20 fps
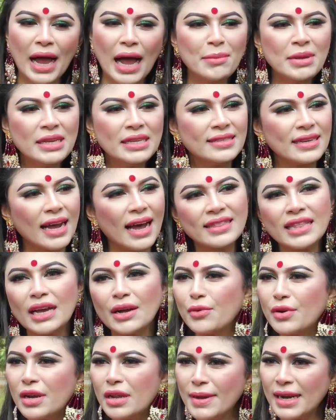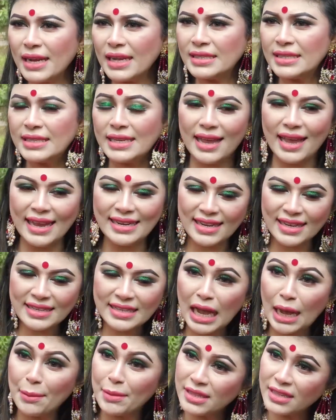আমি যা তা করে বেড়াচ্ছি এটা
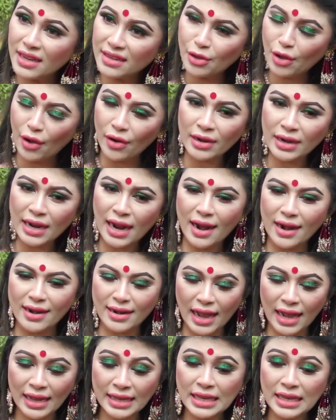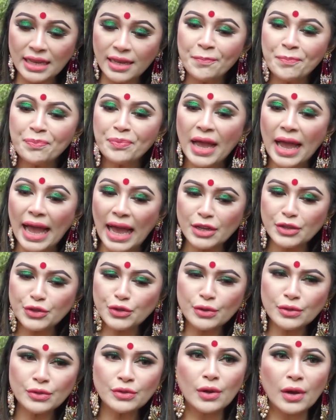কি আমাদের দরকার নাকি
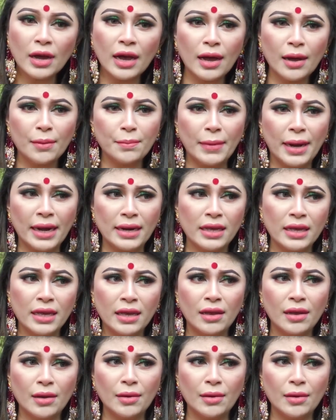একজন মানে